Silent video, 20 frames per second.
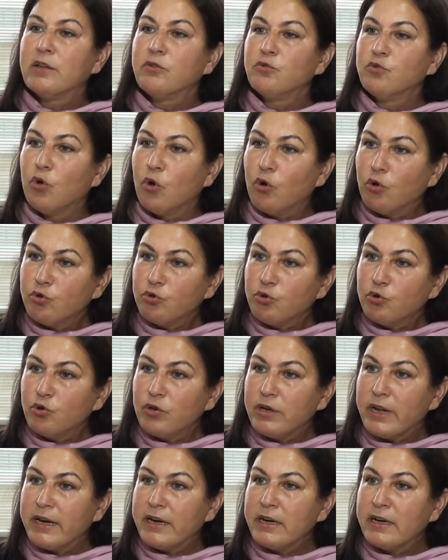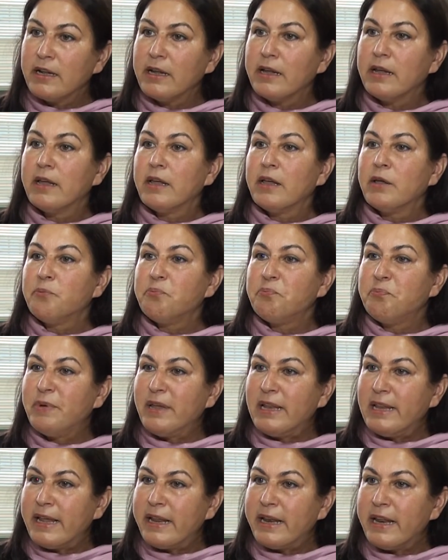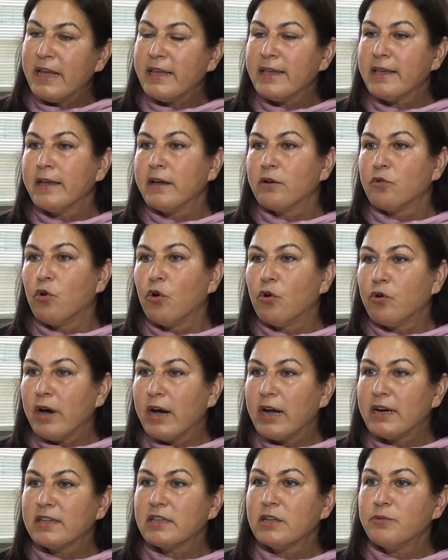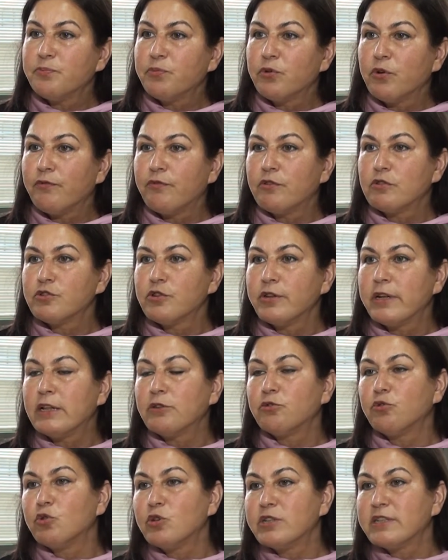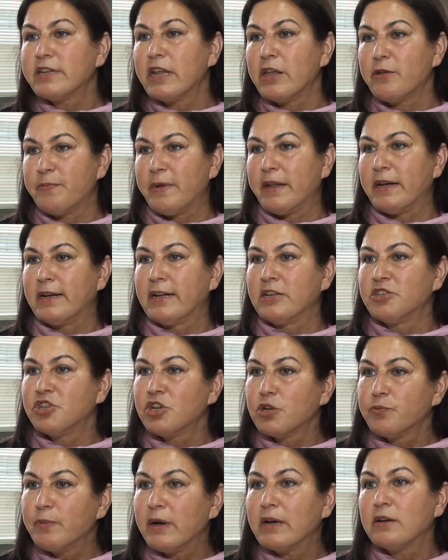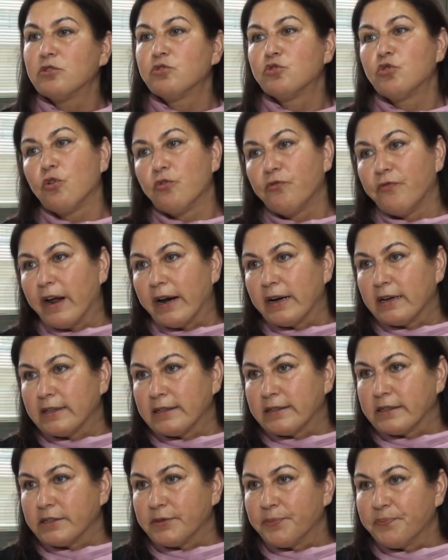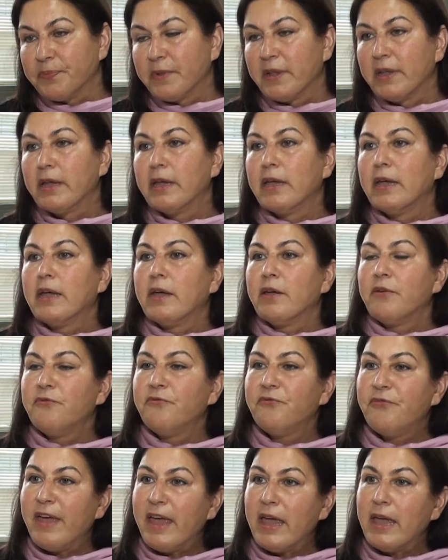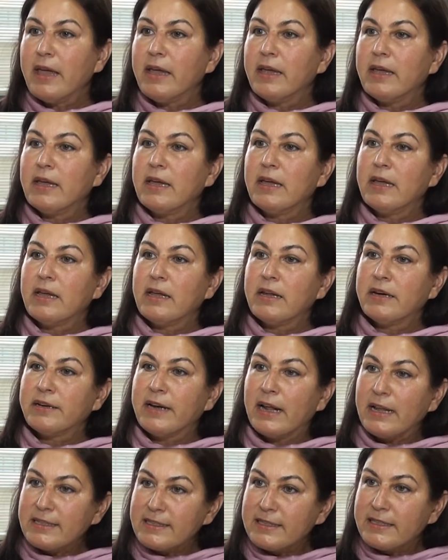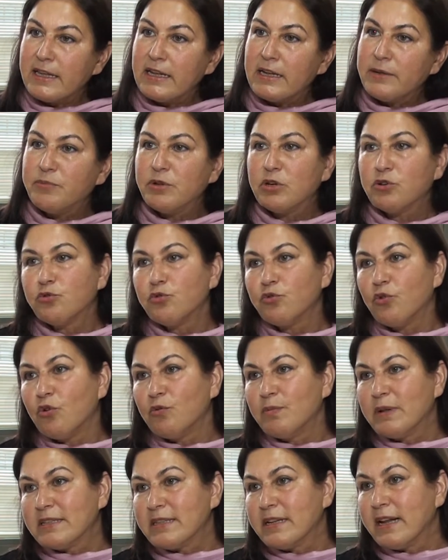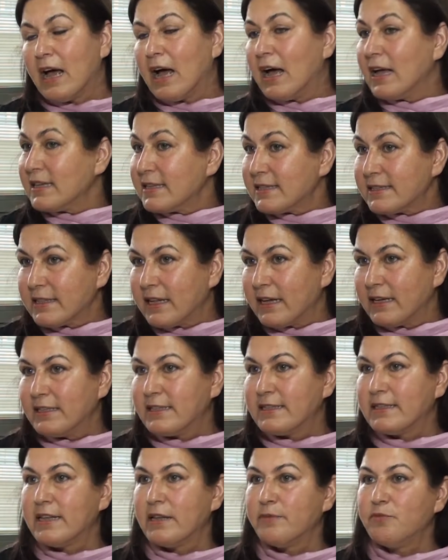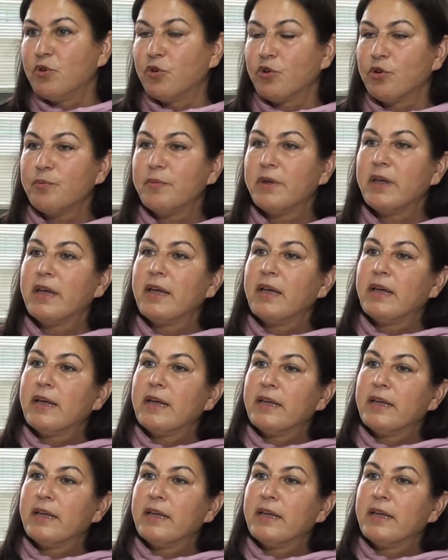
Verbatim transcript: Doğu turlarını bilerek kokartlı profesyonel turist rehberiyle çıkmak çok farklıdır. Evet. Ve e, rastgele bir tur olmasını asla istemiyorum. Hı hı.